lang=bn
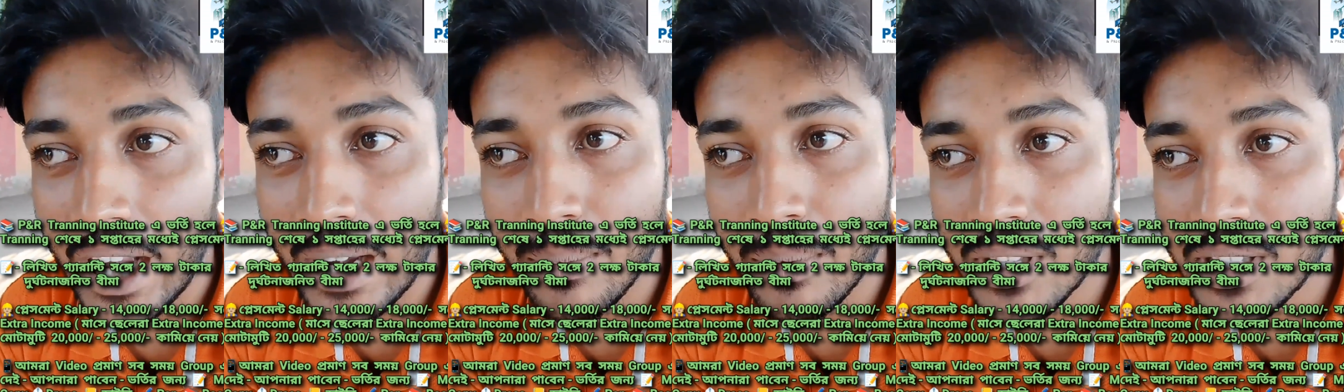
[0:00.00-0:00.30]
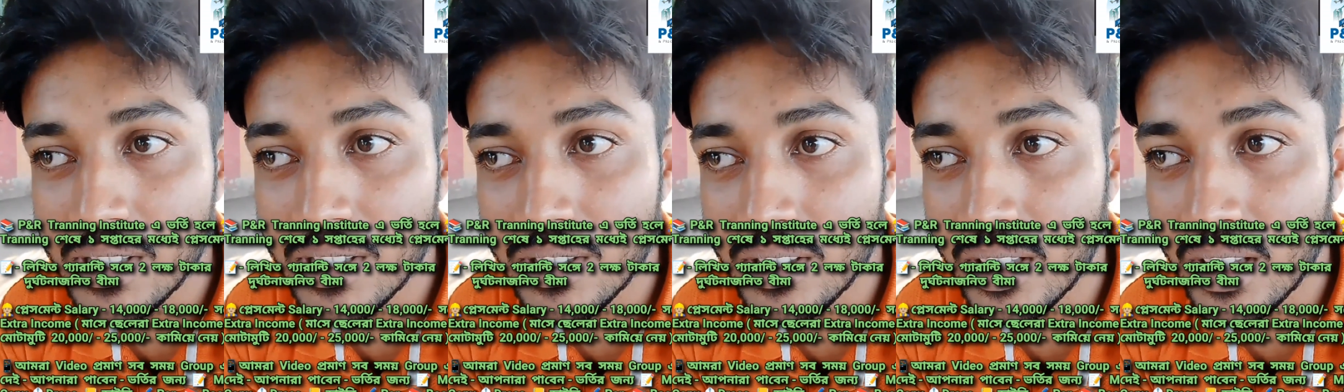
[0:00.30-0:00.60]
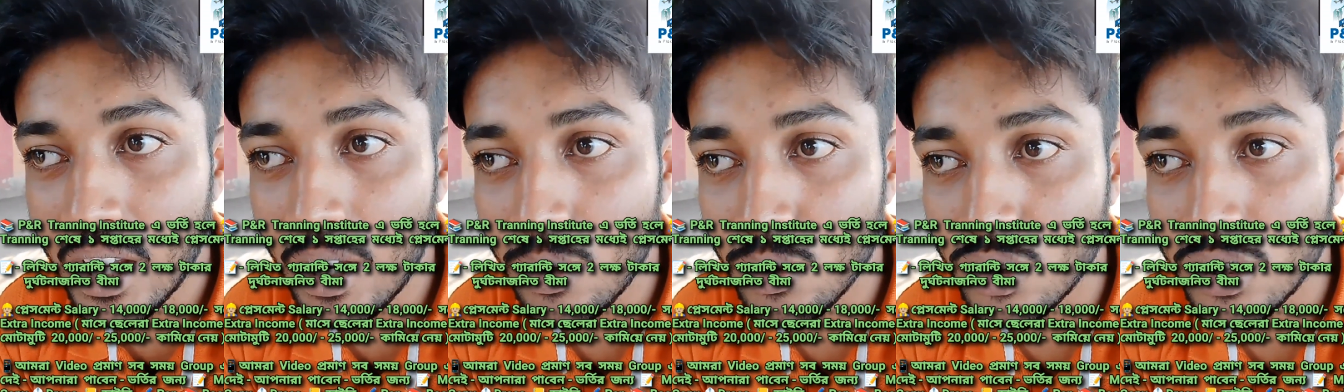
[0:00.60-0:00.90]
না অ্যাডভান্স
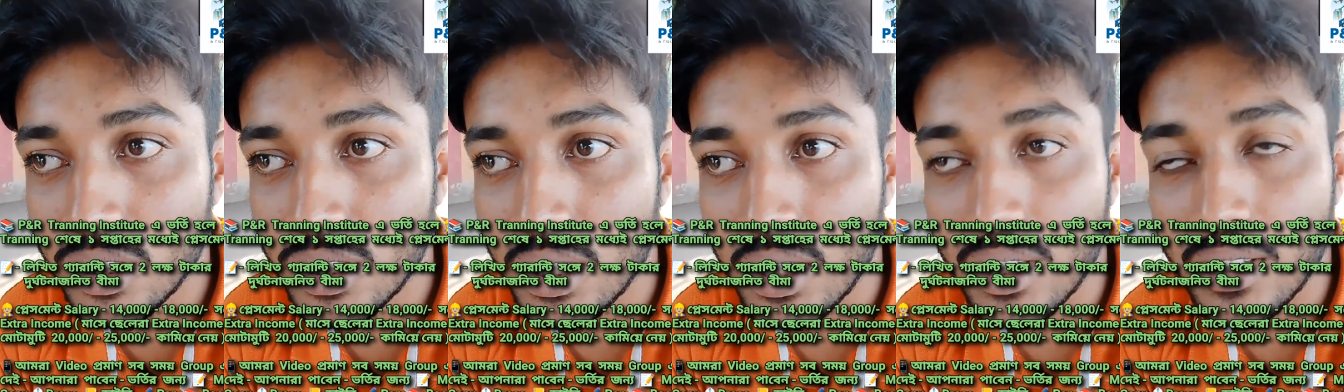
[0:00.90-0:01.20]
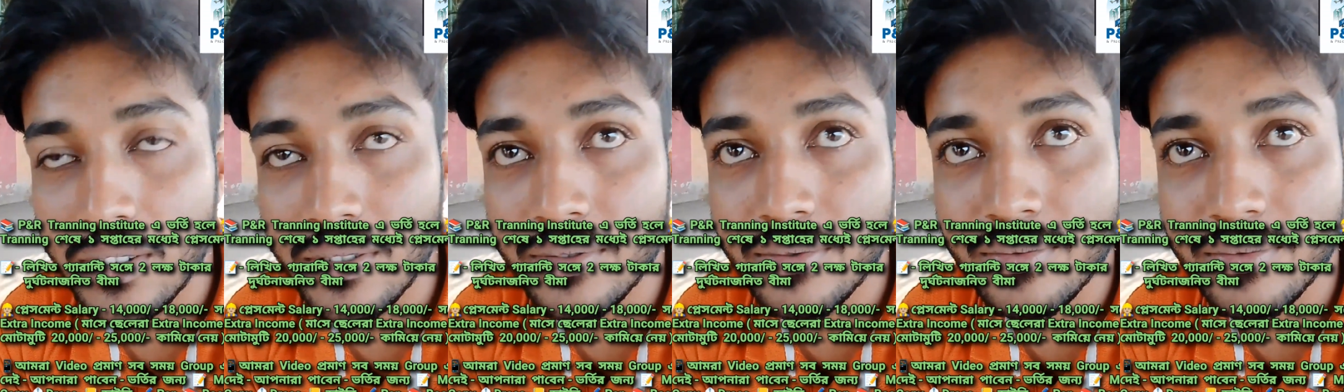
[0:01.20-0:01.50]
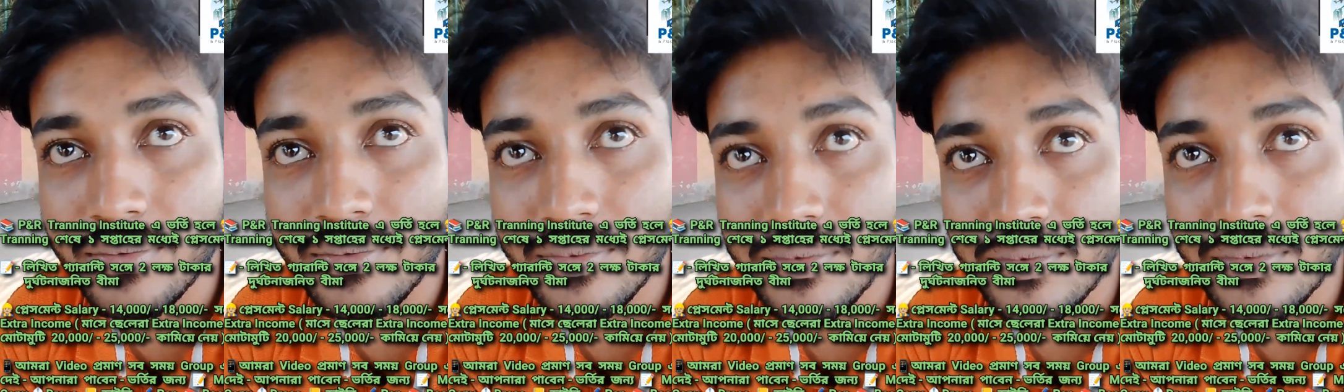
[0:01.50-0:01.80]
দেওয়া উচিত না
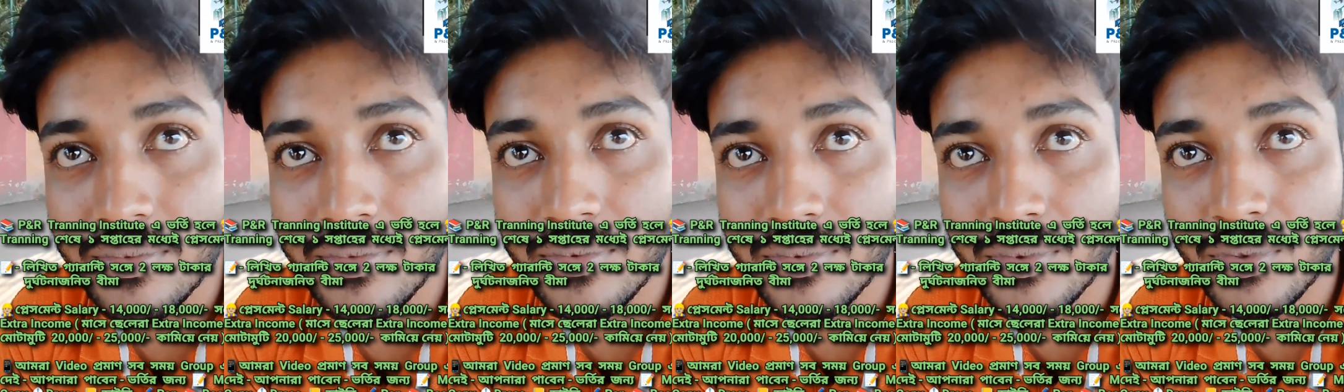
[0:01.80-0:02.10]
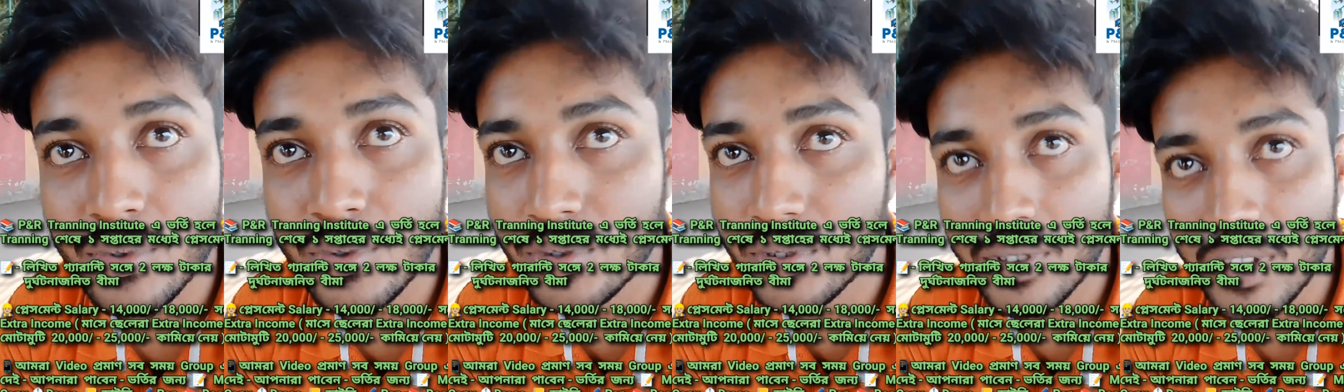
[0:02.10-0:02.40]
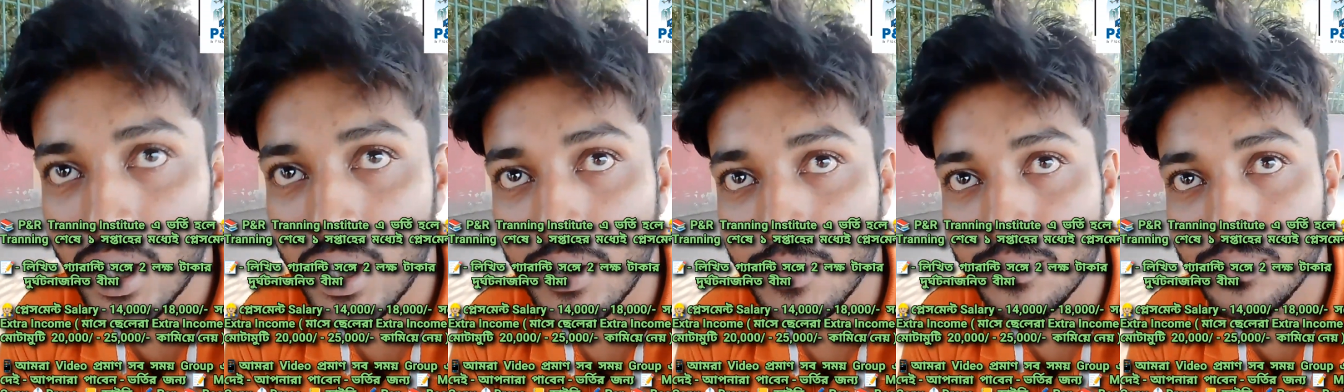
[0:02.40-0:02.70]
উচিত
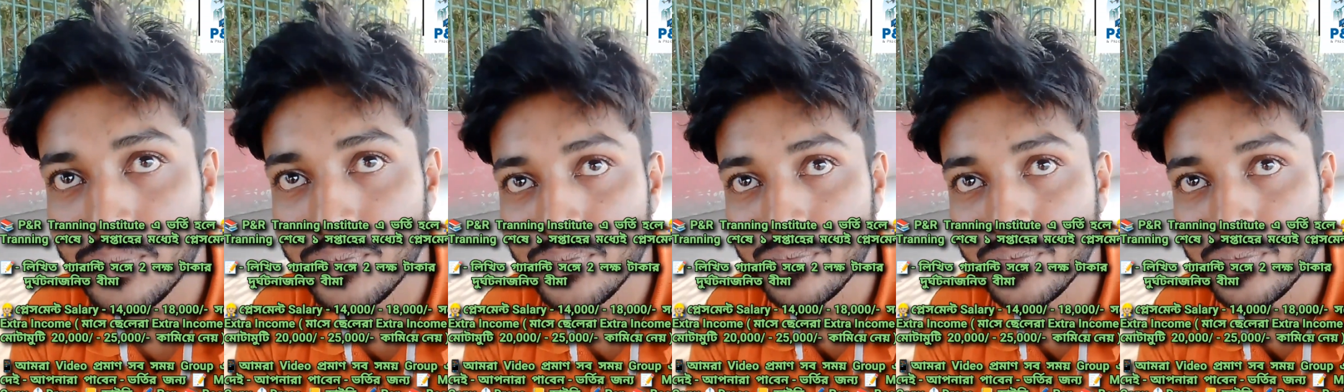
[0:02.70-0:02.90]
নয় তো